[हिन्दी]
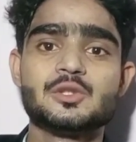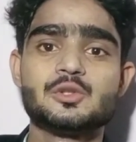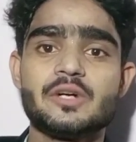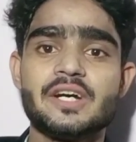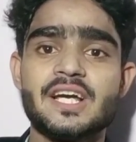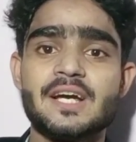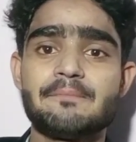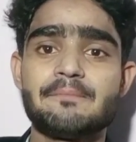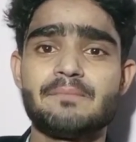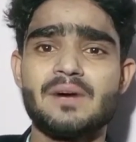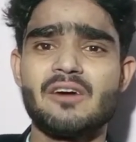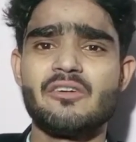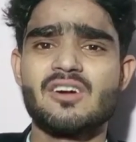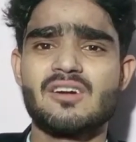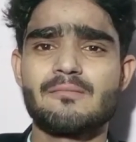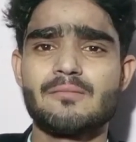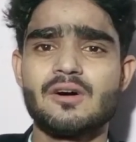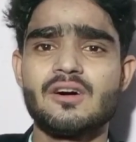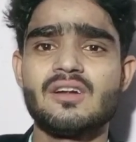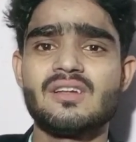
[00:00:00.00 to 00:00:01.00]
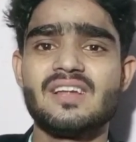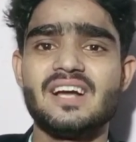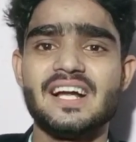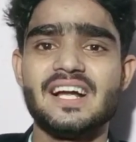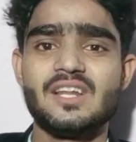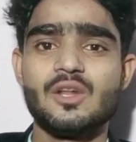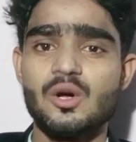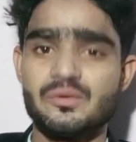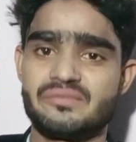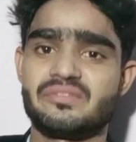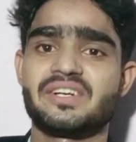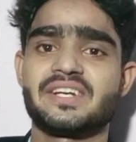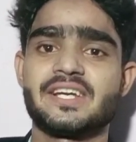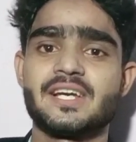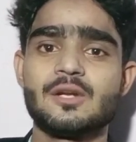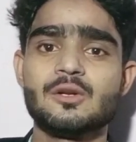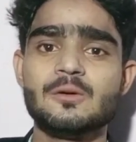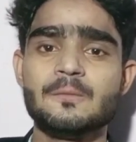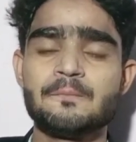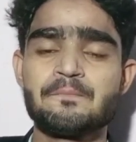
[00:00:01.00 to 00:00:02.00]
जो है पावर बॉल लॉटरी
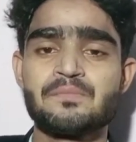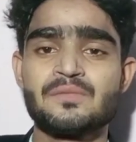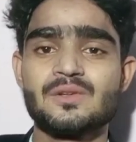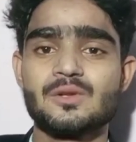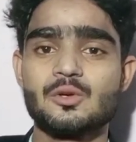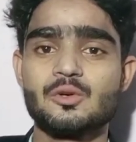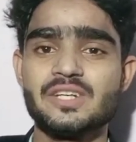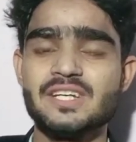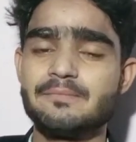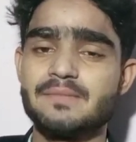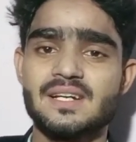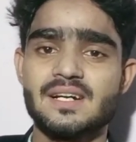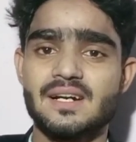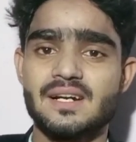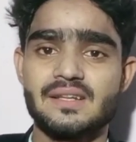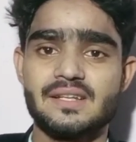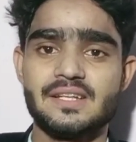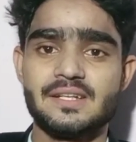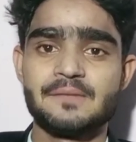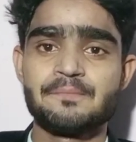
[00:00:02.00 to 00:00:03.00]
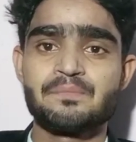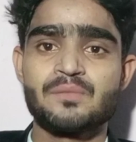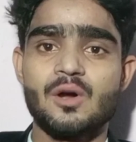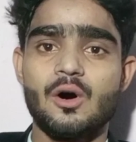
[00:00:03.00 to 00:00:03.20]
खेलो तो ये मना कर दी